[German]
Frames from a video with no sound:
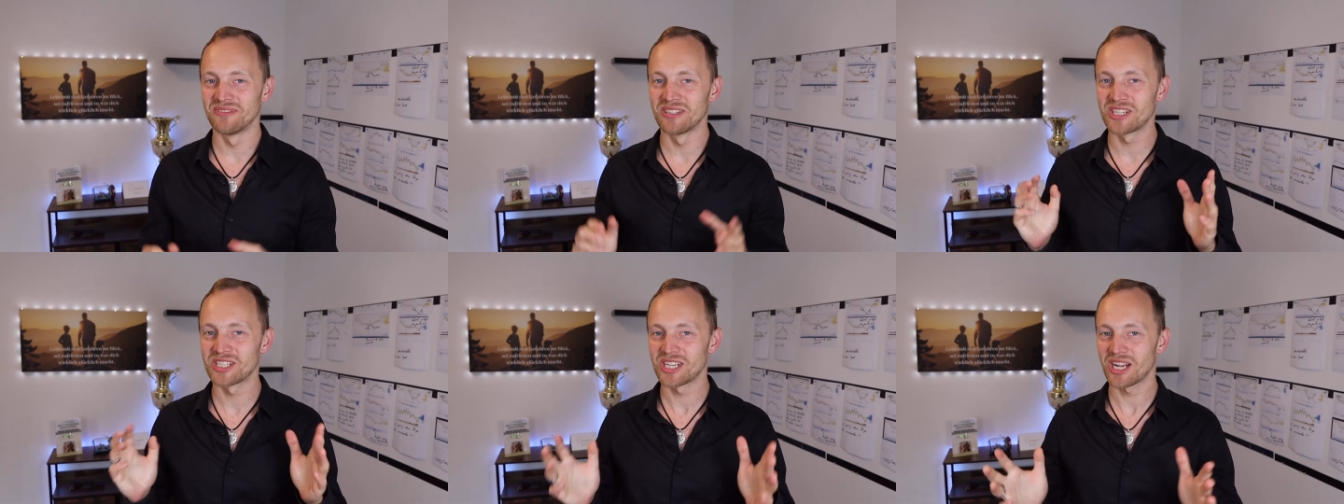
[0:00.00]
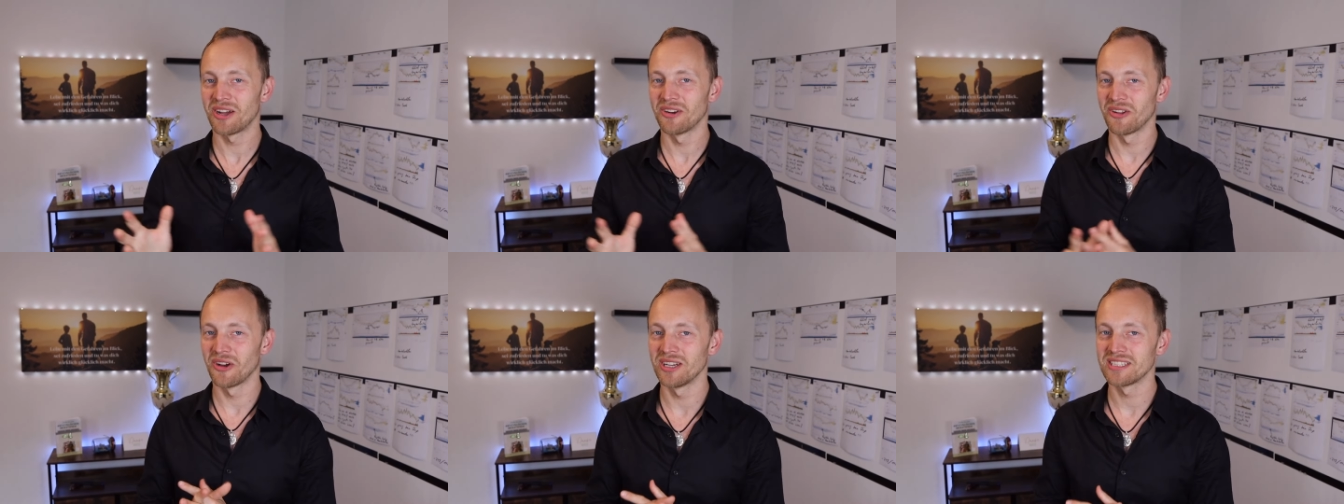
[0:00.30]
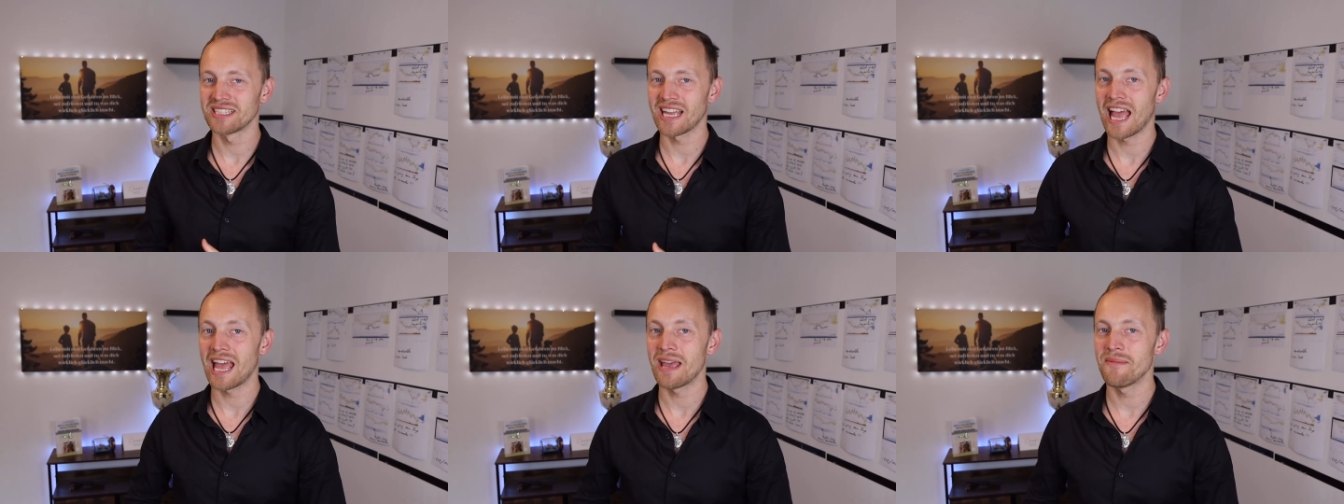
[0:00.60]
Wir schauen
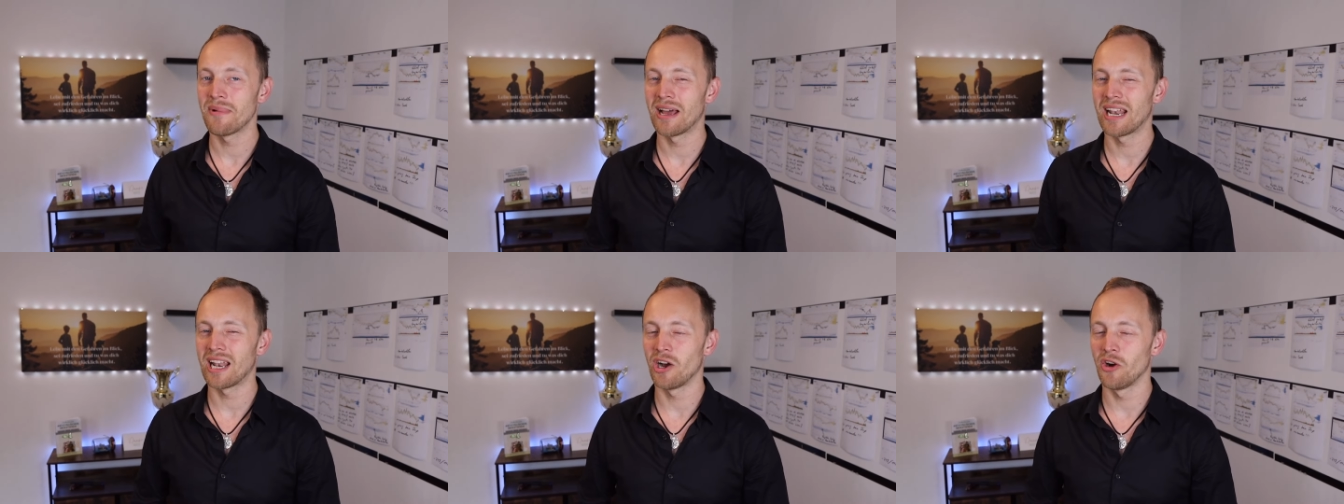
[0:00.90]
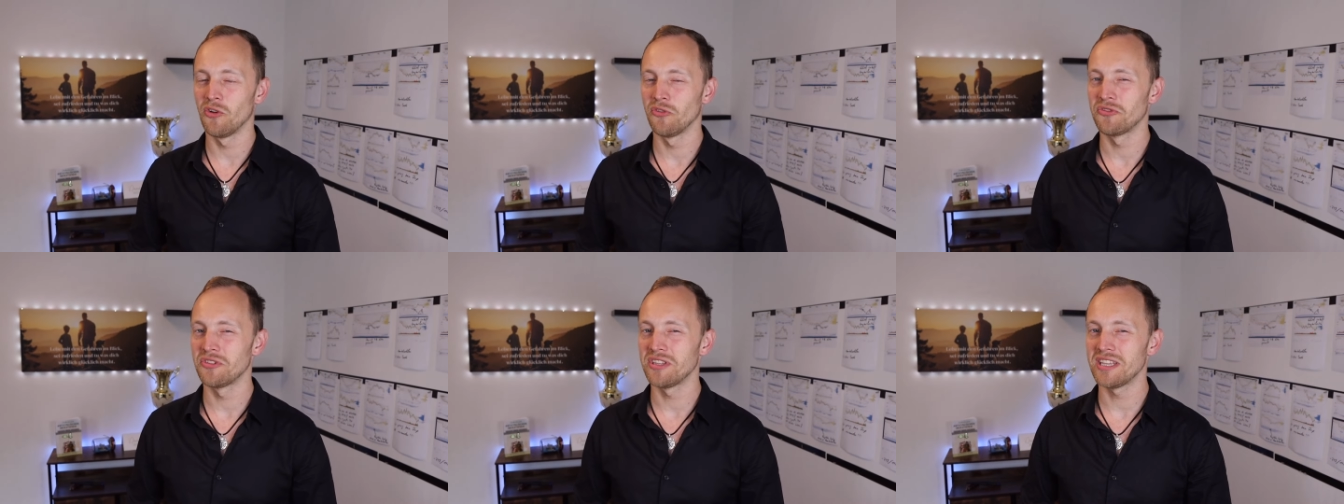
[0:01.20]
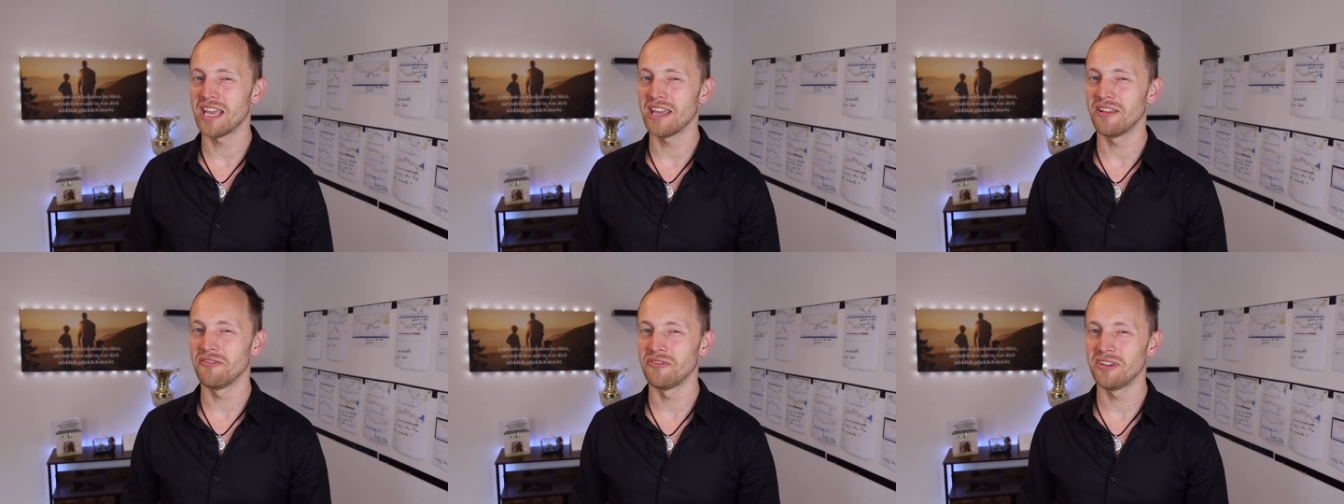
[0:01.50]
heute einmal auf
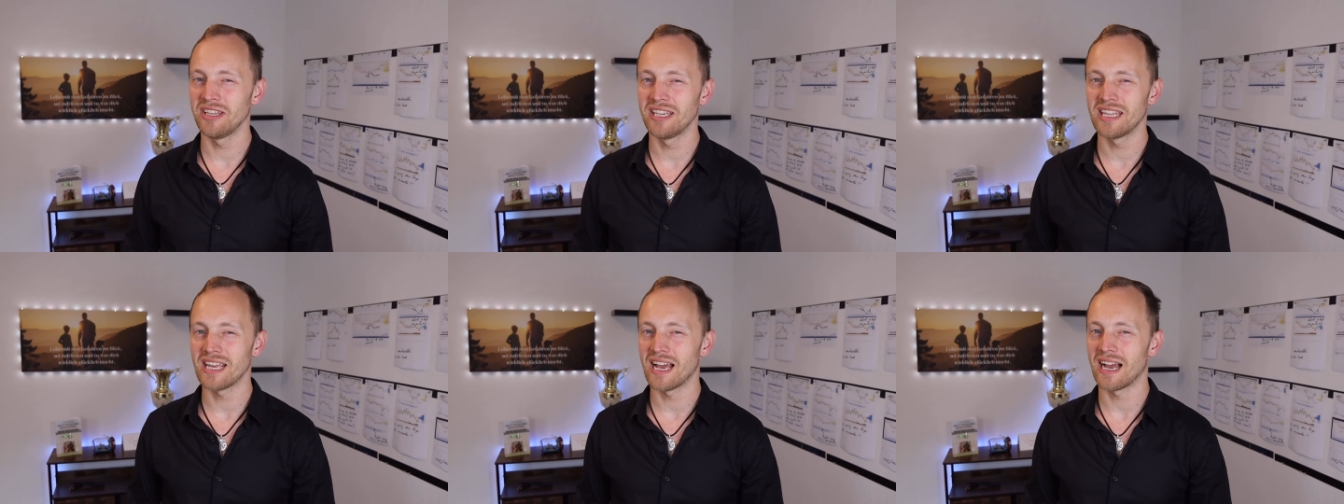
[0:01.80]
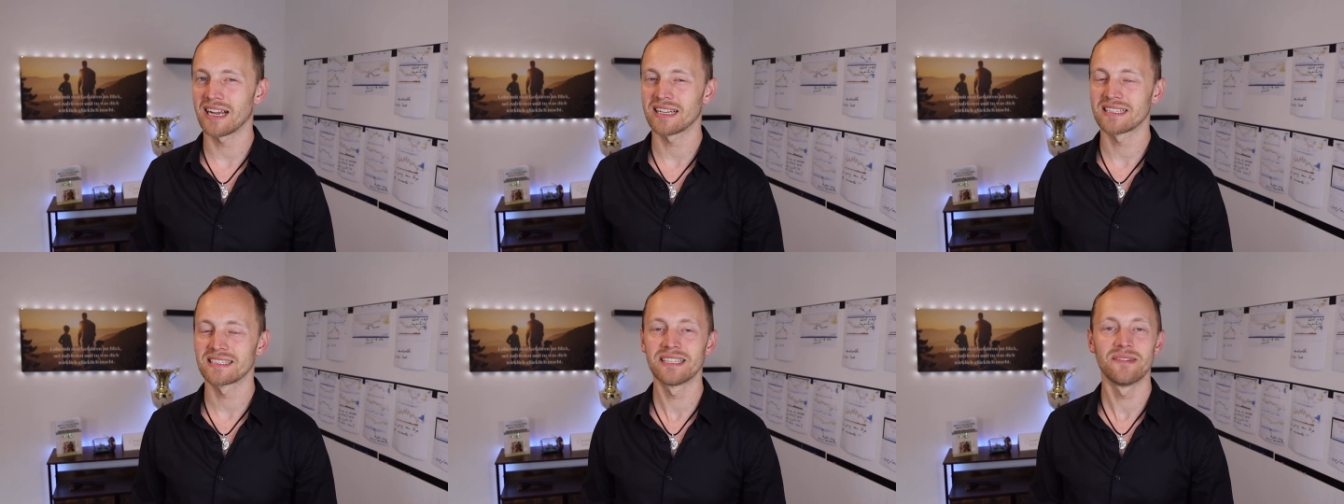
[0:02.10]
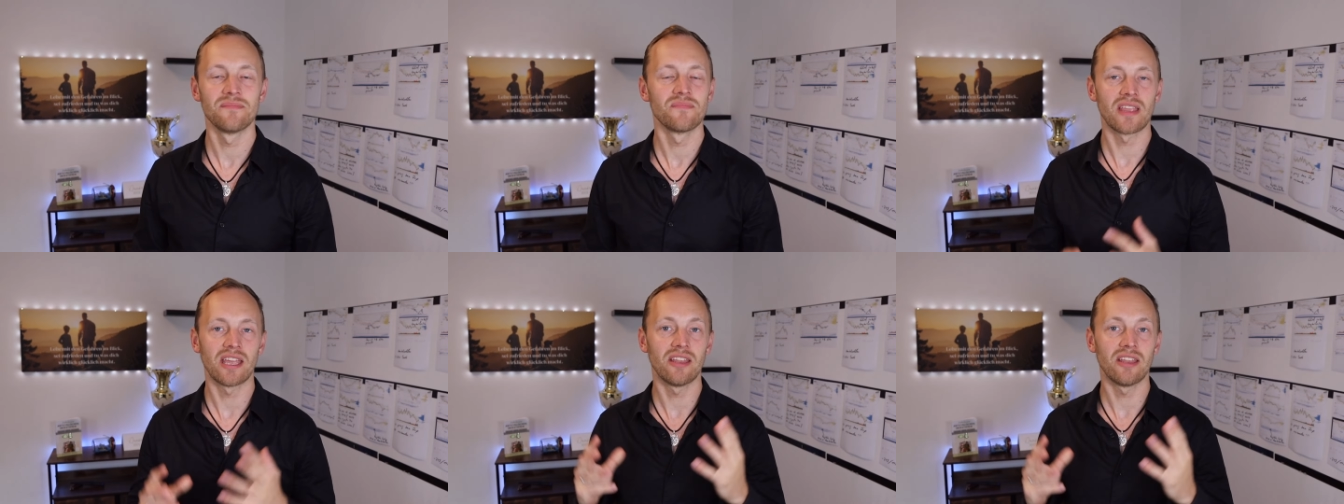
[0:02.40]
die Nvidia-Aktie.